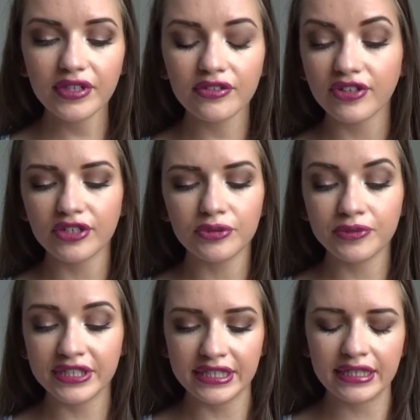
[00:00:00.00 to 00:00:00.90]
enfin
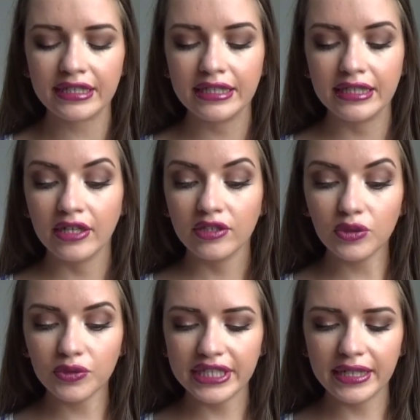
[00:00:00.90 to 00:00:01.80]
comment dire
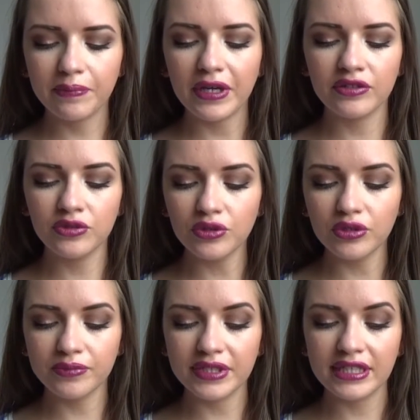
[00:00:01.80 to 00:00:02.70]
Non, il est pas
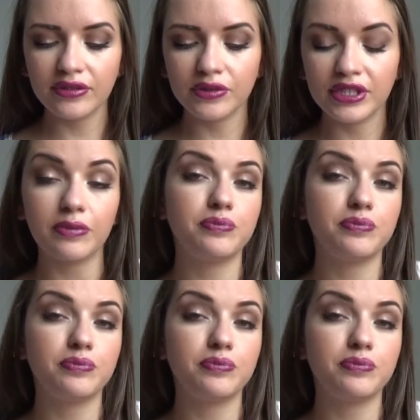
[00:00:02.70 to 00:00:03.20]
nul, mais euh, il y a